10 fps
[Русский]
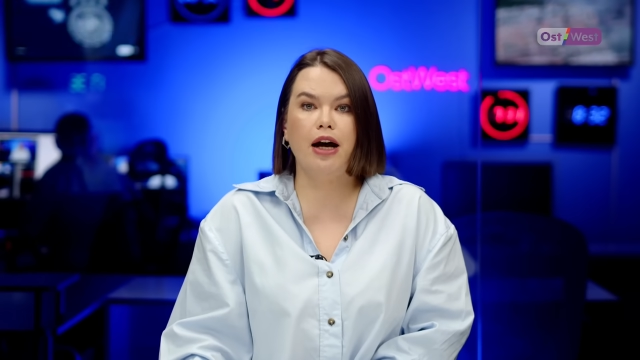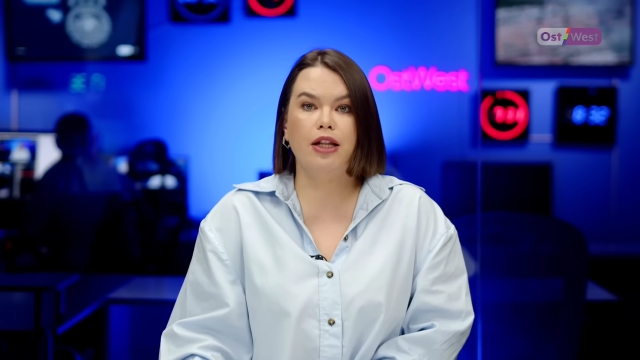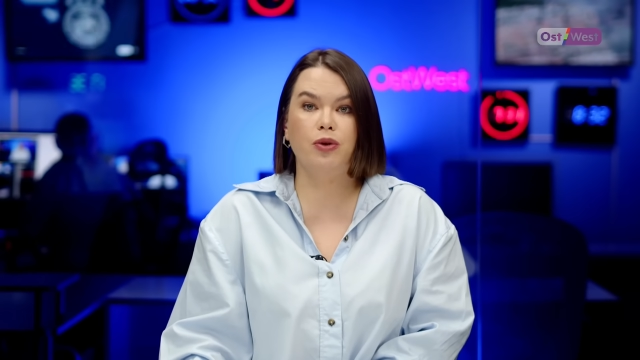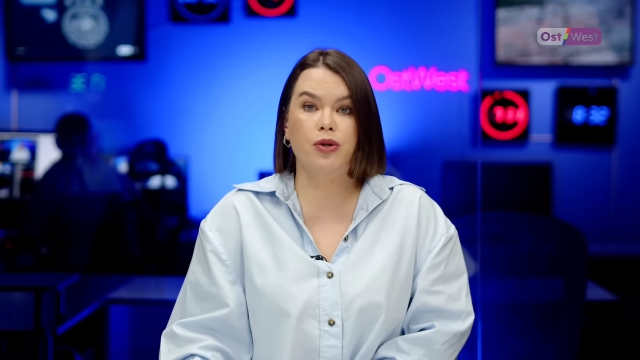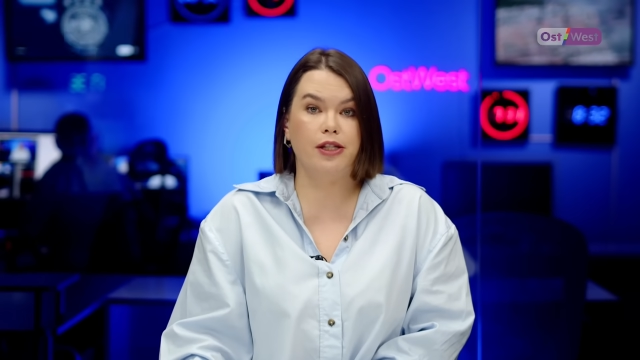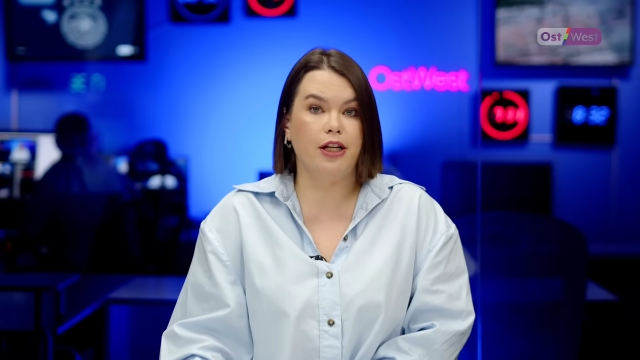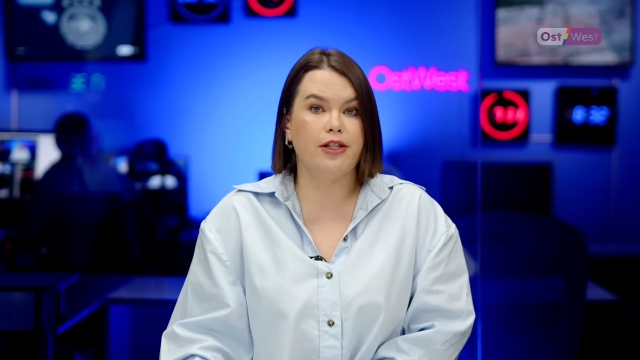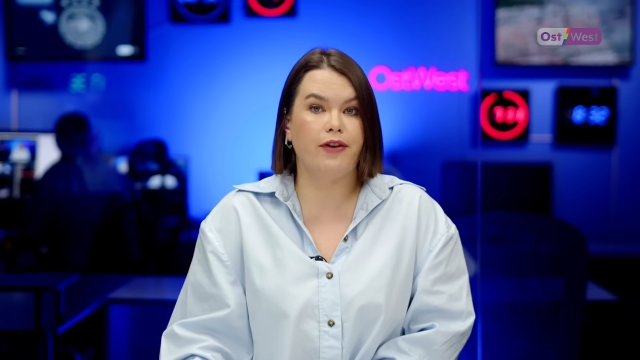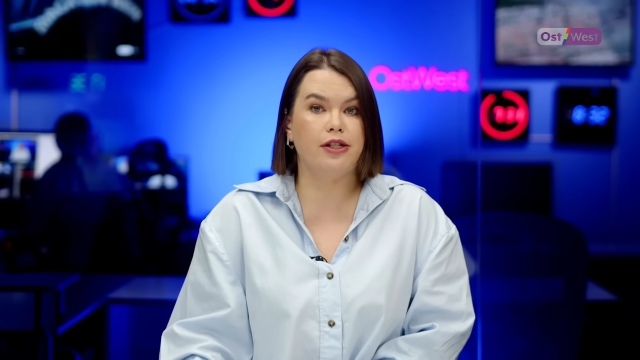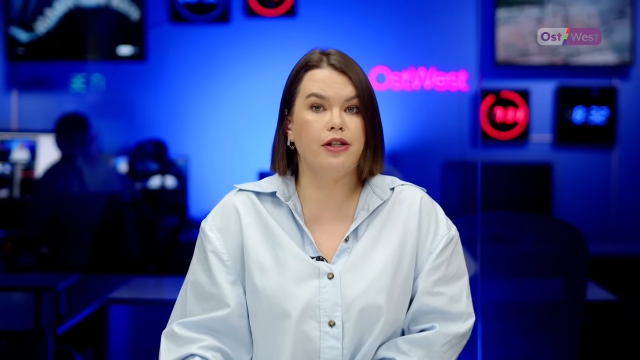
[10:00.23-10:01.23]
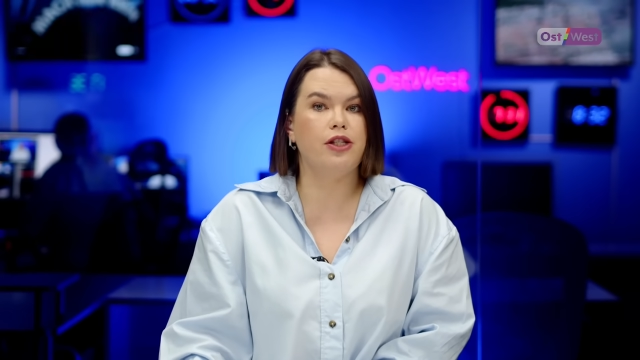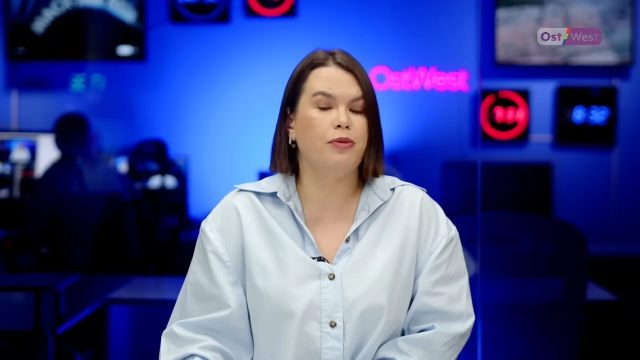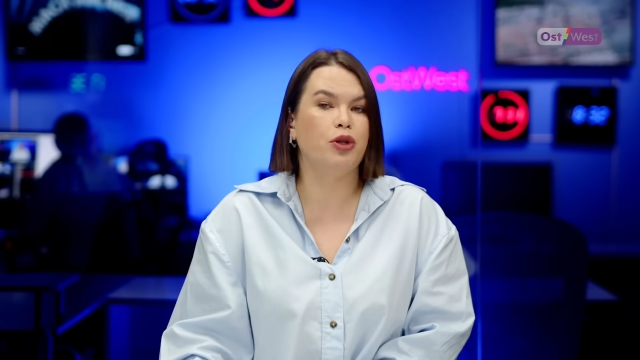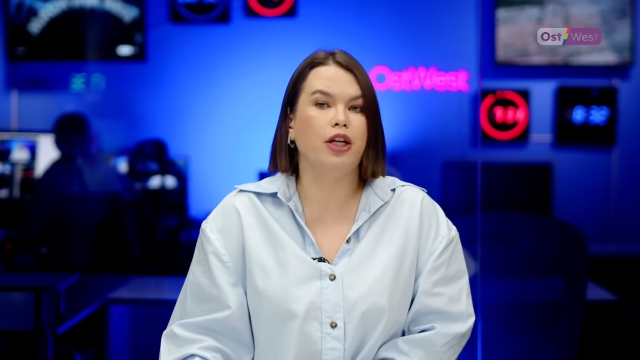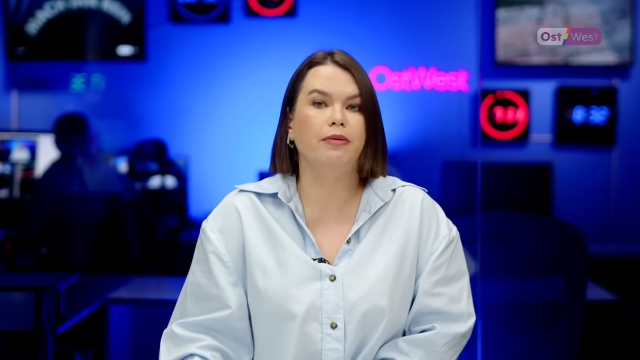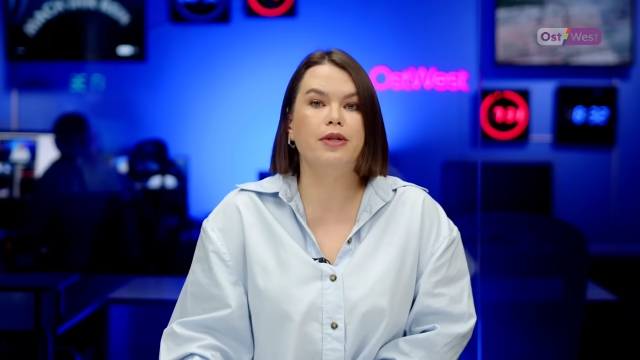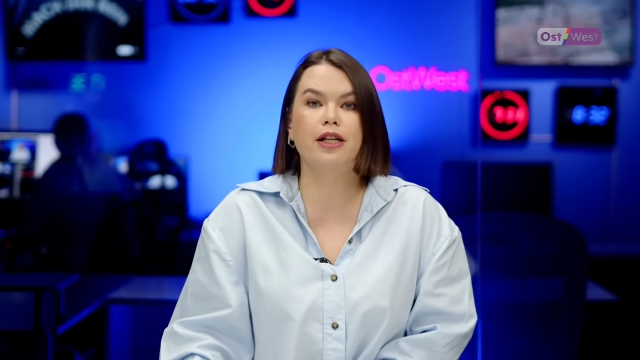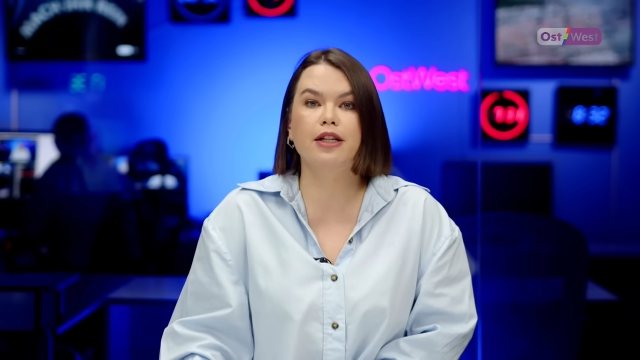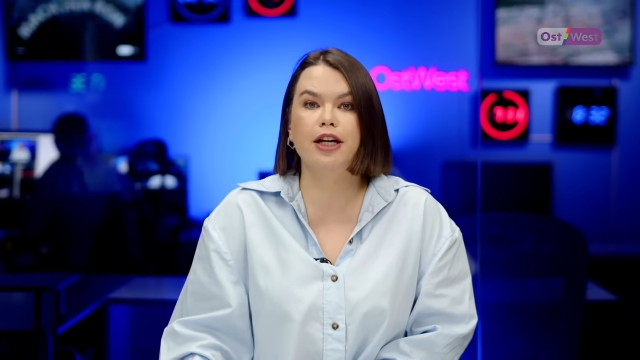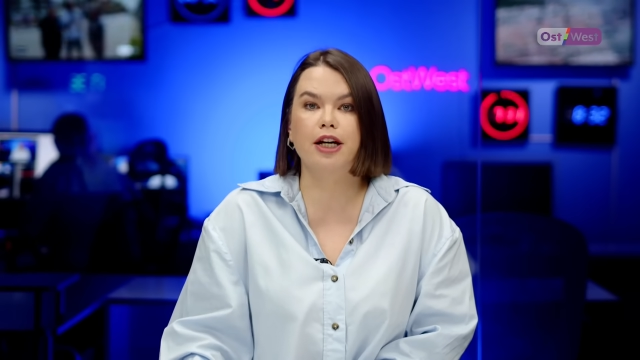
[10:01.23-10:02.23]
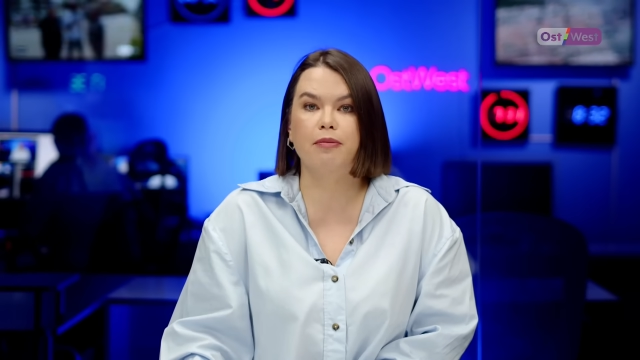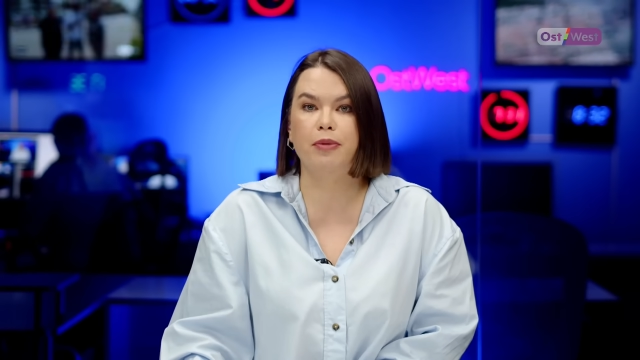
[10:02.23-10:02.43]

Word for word: Одно из них связано с депутатом из АДГ